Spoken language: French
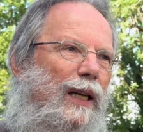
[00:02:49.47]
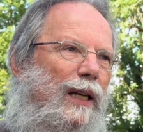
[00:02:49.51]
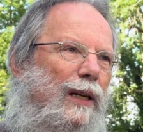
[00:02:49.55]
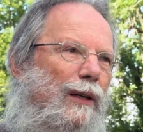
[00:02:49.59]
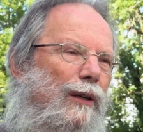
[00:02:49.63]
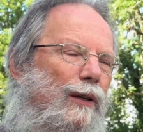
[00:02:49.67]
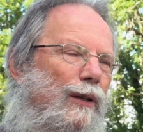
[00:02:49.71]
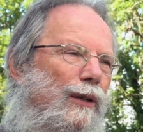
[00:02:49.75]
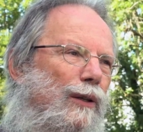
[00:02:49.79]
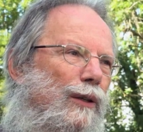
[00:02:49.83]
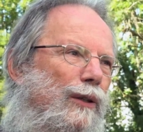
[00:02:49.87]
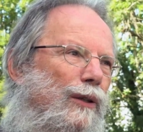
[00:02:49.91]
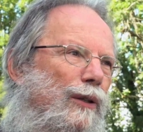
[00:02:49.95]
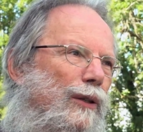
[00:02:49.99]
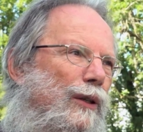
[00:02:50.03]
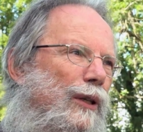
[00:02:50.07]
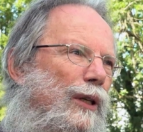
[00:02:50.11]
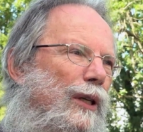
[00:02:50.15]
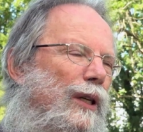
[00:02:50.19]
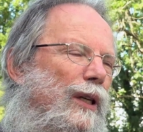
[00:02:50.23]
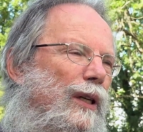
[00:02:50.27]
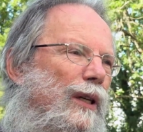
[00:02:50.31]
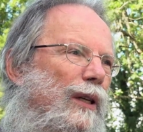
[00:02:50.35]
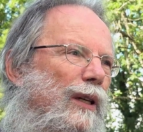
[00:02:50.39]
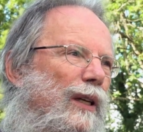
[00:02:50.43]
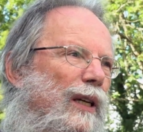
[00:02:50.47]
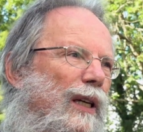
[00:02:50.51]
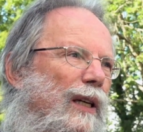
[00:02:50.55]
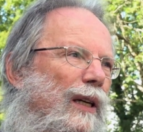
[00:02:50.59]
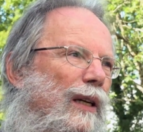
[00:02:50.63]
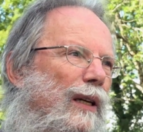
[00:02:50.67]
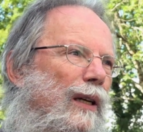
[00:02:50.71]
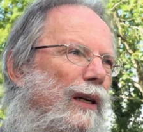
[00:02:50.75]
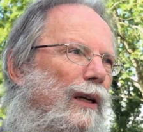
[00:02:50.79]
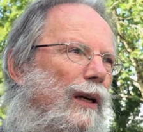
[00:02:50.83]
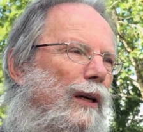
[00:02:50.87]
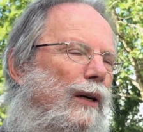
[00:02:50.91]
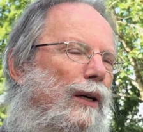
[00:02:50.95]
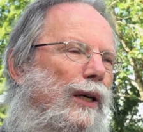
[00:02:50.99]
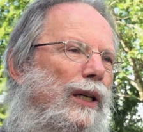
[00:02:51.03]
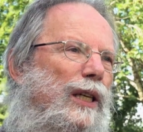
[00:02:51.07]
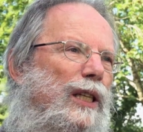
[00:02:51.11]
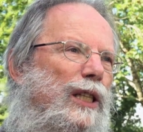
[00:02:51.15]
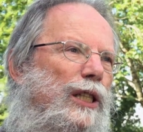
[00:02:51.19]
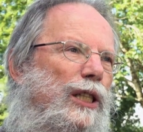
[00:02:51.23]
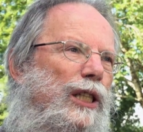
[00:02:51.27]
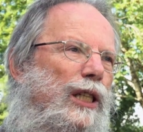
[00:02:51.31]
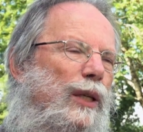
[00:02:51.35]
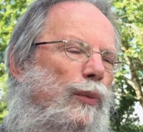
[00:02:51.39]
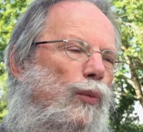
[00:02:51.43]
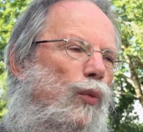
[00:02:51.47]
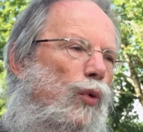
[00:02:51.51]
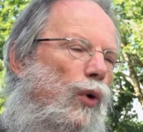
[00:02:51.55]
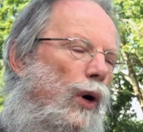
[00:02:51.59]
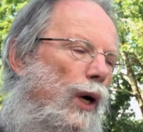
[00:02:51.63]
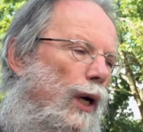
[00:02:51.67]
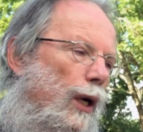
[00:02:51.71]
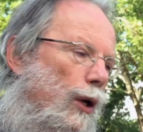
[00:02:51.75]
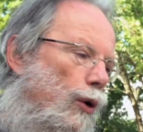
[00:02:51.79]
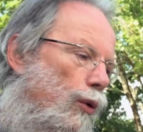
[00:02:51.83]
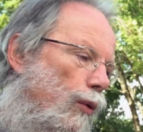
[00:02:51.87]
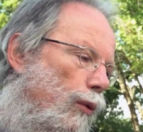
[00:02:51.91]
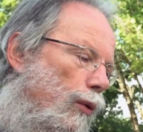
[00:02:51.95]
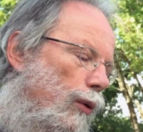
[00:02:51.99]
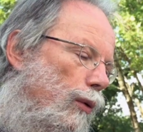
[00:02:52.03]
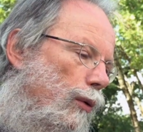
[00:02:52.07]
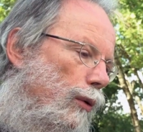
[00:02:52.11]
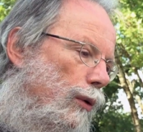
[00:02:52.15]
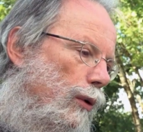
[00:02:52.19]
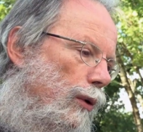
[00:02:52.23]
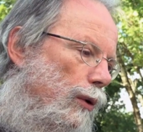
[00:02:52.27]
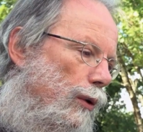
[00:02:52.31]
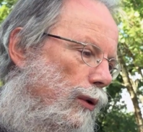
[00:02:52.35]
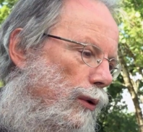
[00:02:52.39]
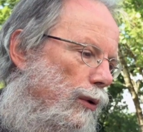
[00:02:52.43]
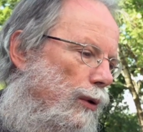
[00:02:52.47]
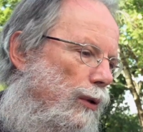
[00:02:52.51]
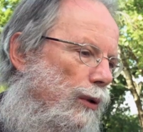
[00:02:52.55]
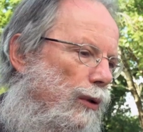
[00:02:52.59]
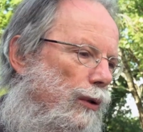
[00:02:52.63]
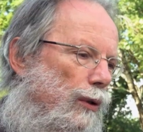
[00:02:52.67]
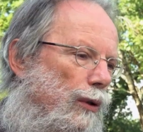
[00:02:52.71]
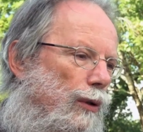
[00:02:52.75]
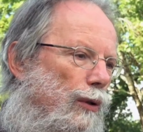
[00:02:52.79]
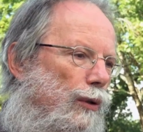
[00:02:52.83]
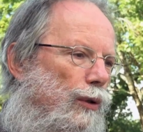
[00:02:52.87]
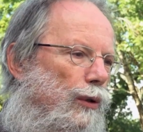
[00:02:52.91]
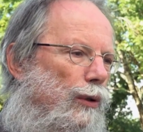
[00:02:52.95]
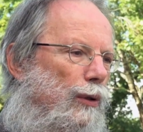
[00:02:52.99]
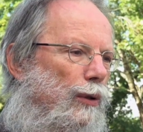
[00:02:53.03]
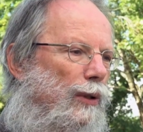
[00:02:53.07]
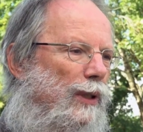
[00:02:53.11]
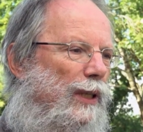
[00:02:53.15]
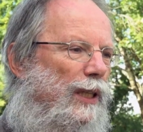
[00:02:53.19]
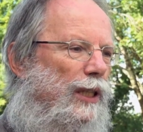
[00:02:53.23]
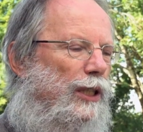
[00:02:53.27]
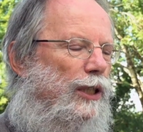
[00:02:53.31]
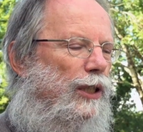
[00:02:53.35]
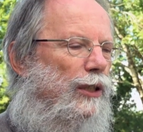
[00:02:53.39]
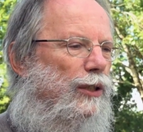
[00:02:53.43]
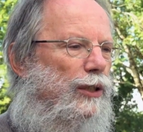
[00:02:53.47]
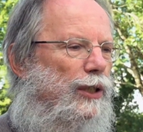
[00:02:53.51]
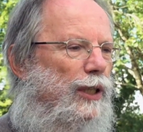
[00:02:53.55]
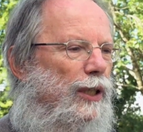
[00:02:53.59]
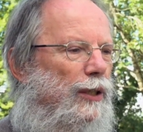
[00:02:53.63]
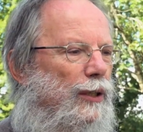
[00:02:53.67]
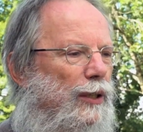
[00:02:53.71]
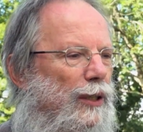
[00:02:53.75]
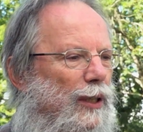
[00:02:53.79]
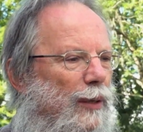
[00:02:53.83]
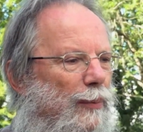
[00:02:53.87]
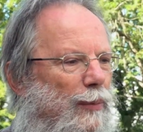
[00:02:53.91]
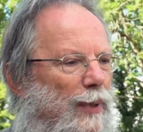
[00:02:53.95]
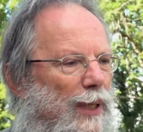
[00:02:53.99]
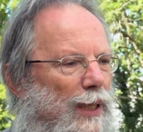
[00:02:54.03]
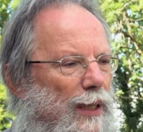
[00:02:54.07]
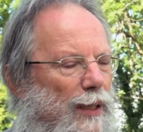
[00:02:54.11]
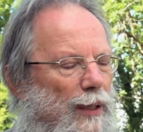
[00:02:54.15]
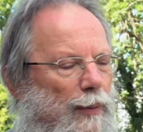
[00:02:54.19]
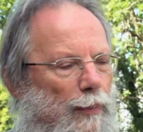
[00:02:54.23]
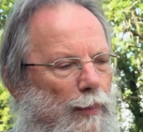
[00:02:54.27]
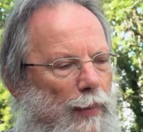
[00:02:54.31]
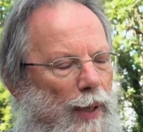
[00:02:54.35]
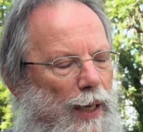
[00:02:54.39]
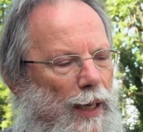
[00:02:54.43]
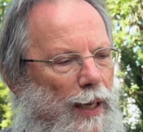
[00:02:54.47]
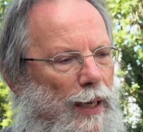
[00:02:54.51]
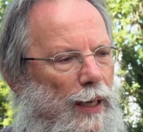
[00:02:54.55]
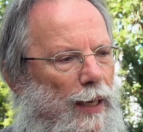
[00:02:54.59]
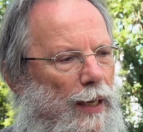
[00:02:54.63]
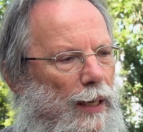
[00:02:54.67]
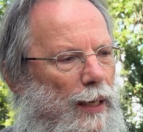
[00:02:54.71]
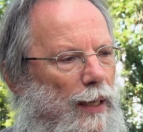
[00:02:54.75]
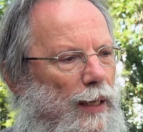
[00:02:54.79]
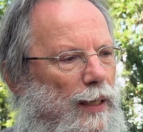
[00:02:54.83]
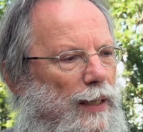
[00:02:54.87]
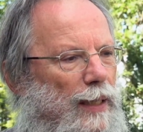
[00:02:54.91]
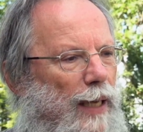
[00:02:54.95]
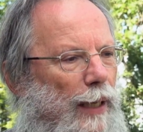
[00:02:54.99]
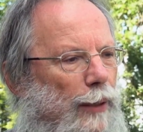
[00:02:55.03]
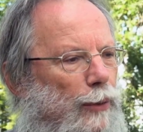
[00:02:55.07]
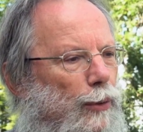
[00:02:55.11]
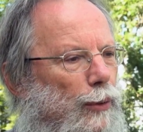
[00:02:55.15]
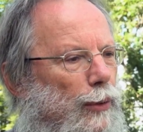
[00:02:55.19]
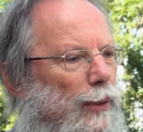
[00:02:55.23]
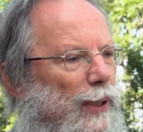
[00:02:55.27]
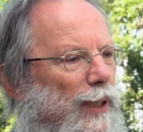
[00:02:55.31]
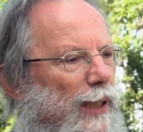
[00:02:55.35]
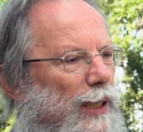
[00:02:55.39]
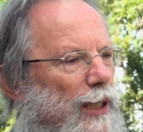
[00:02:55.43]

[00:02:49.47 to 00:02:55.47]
Elle, elle enrichit moins l'échange économique, mais il y a d'autres